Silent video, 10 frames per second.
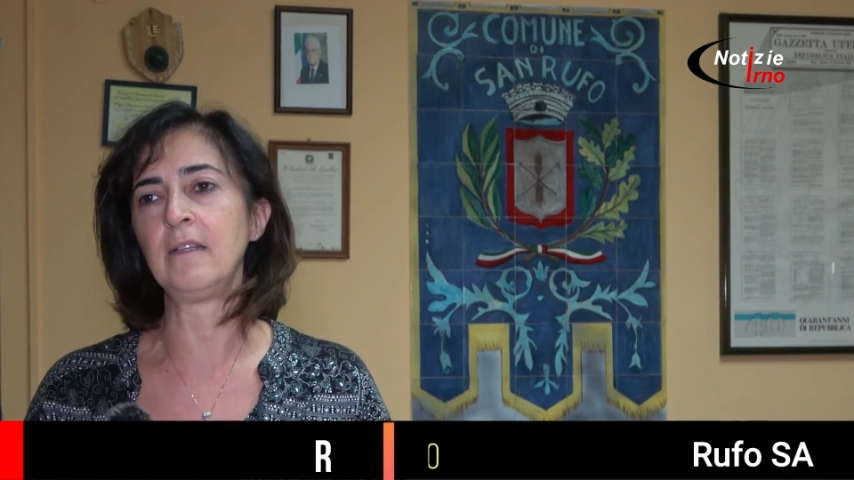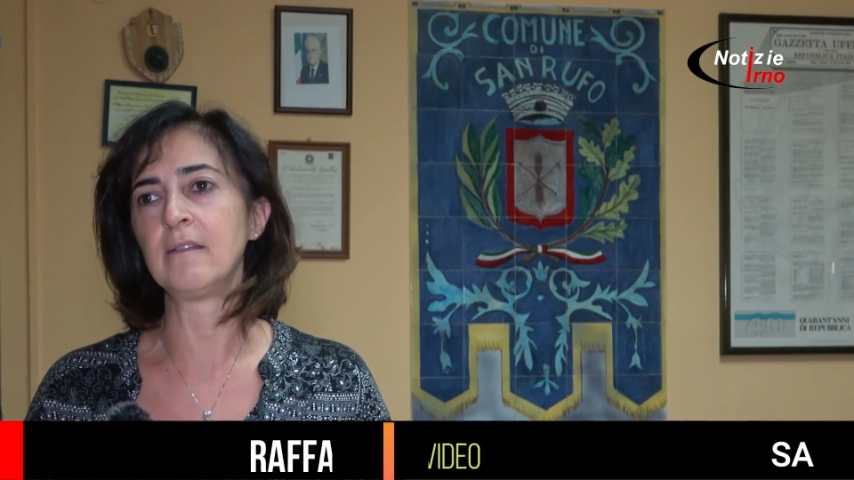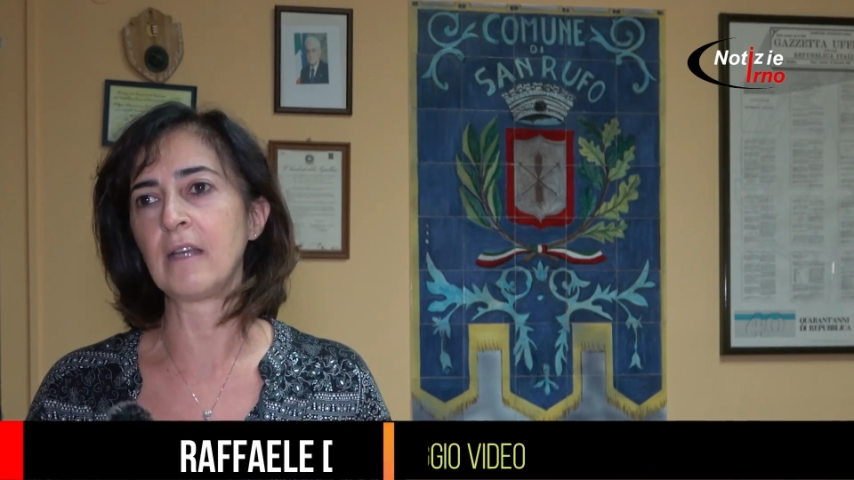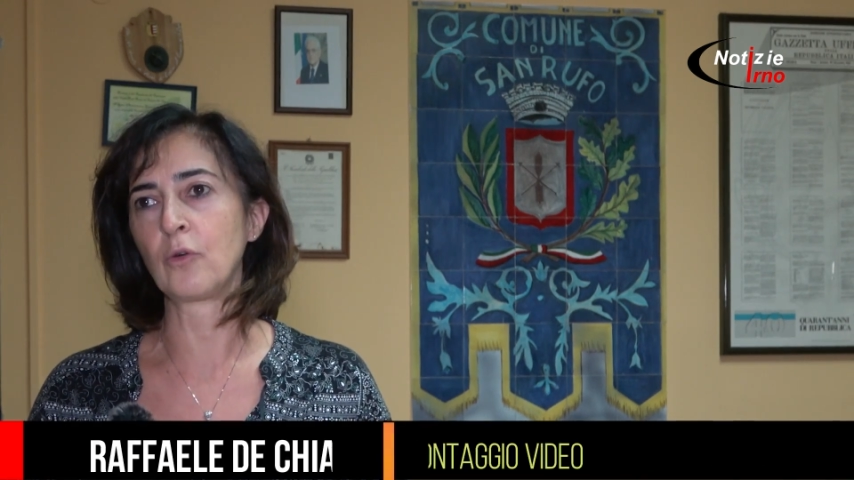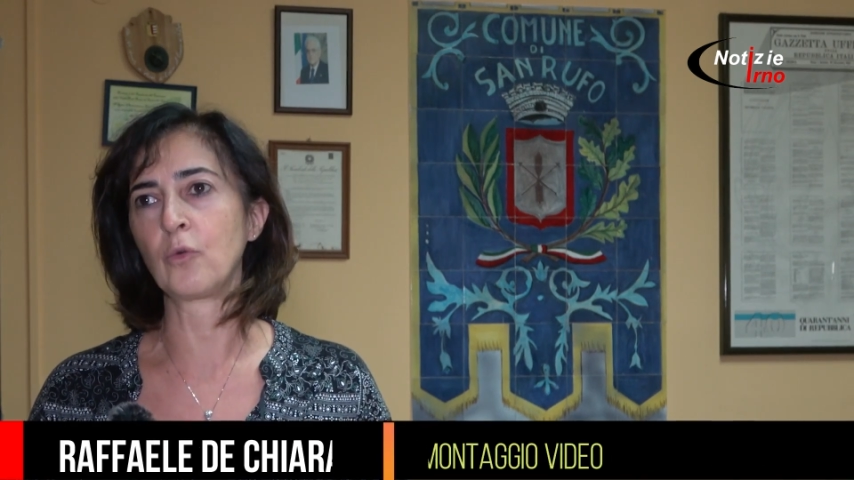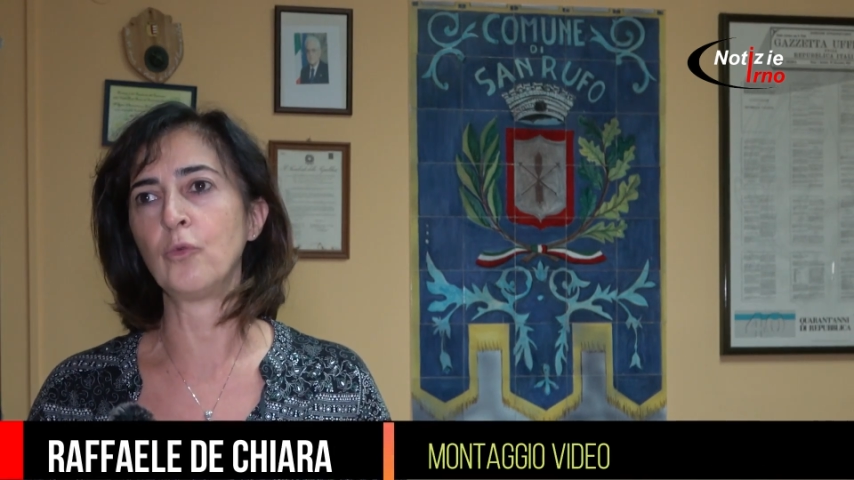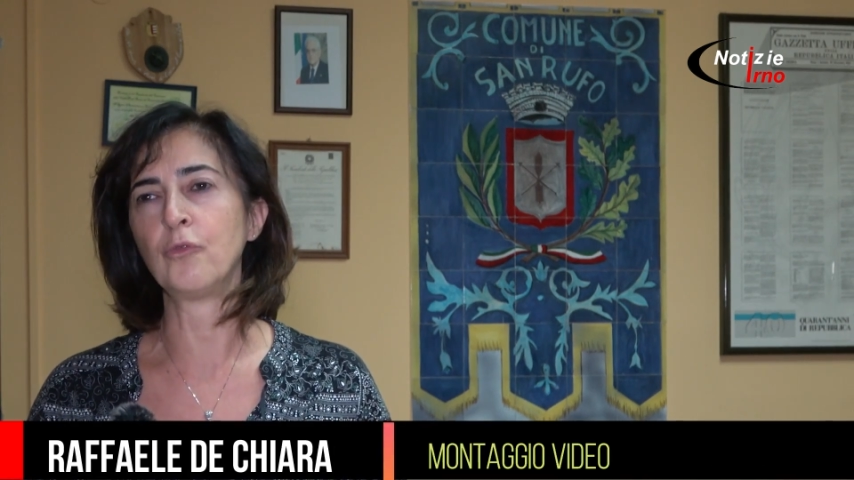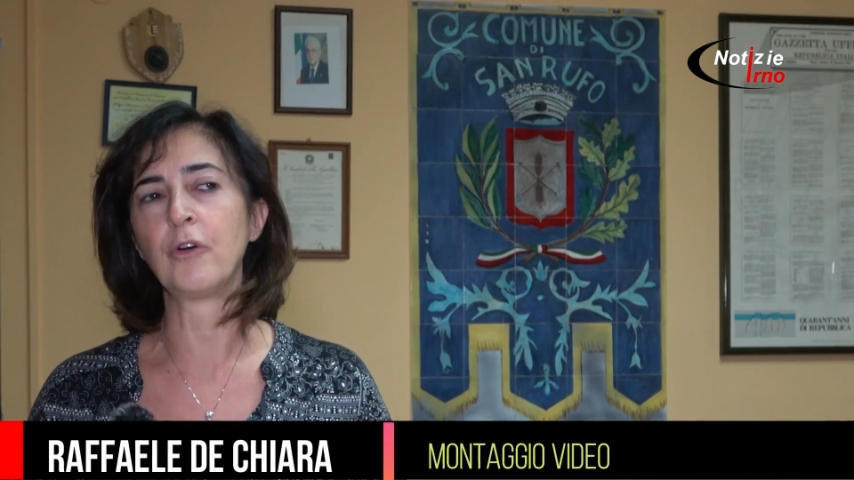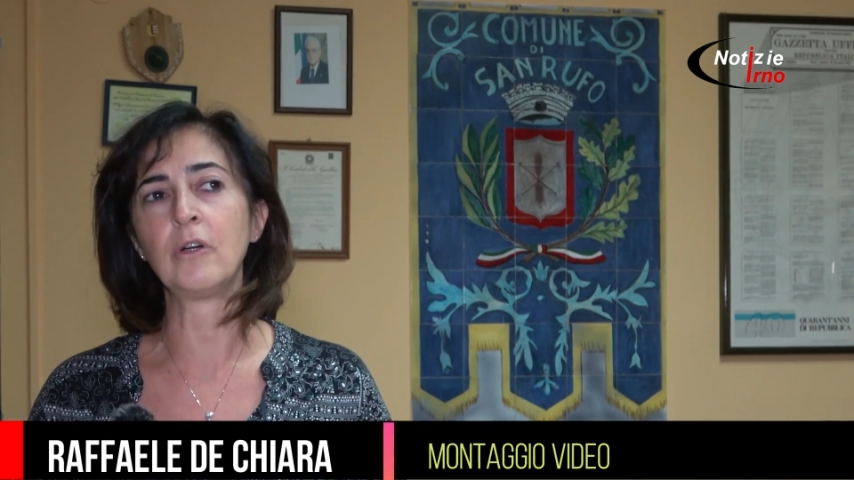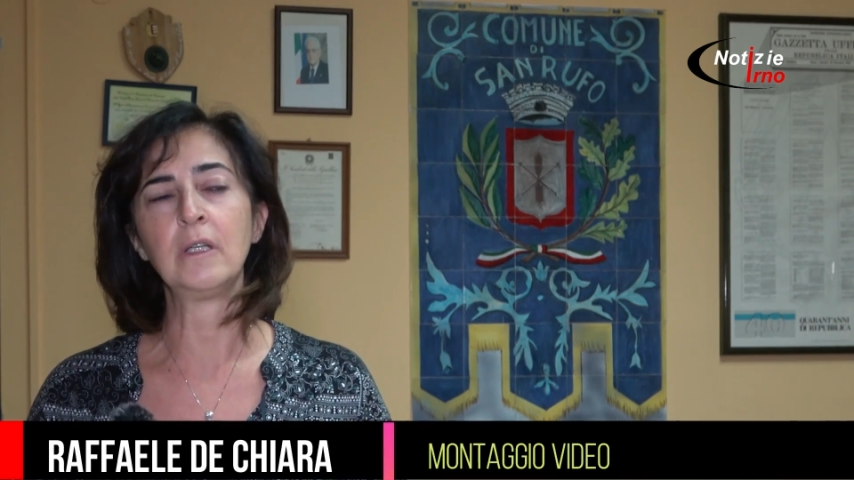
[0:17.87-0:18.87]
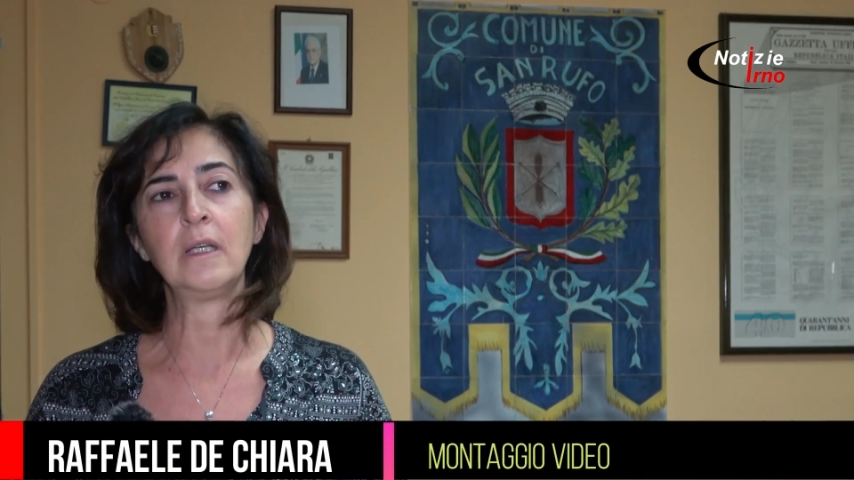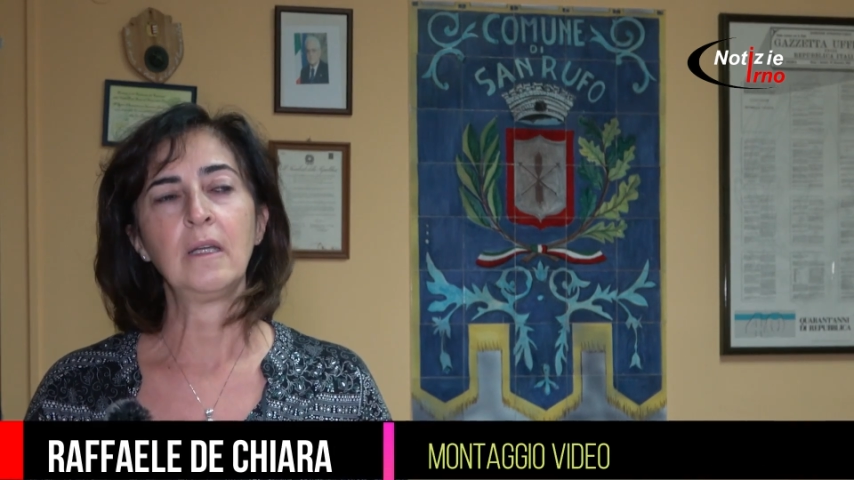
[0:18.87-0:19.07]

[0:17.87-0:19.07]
di San Rufo